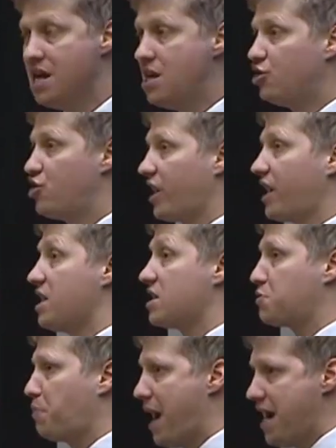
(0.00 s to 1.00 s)
de
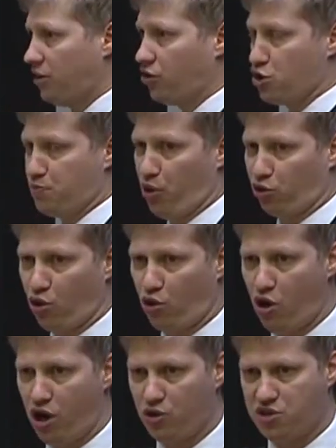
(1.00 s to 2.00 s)
respeito aos
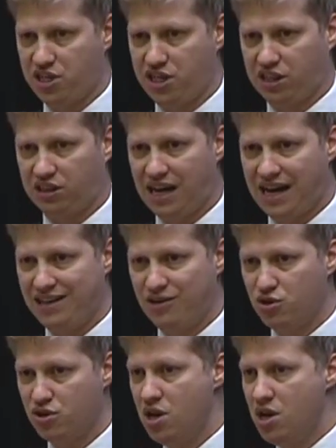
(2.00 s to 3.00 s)
protocolos
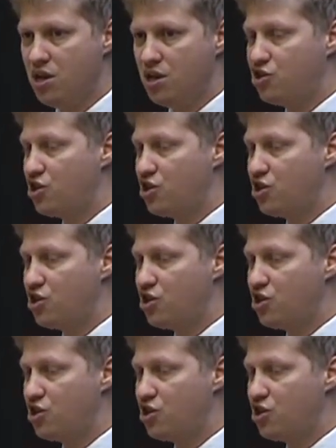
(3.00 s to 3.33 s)
sanitários, de